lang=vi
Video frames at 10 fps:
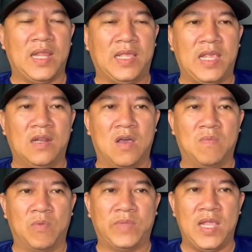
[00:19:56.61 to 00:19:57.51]
này kia đồ
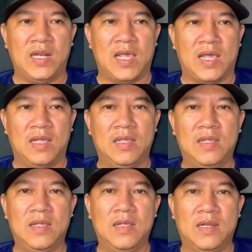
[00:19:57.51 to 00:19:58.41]
một tiếng đó
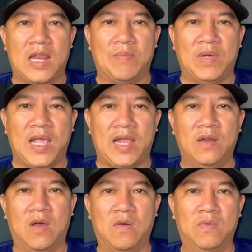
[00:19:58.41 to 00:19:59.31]
là 12
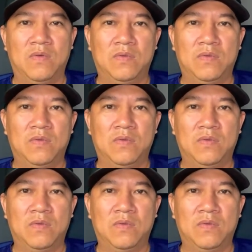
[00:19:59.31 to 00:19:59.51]
đô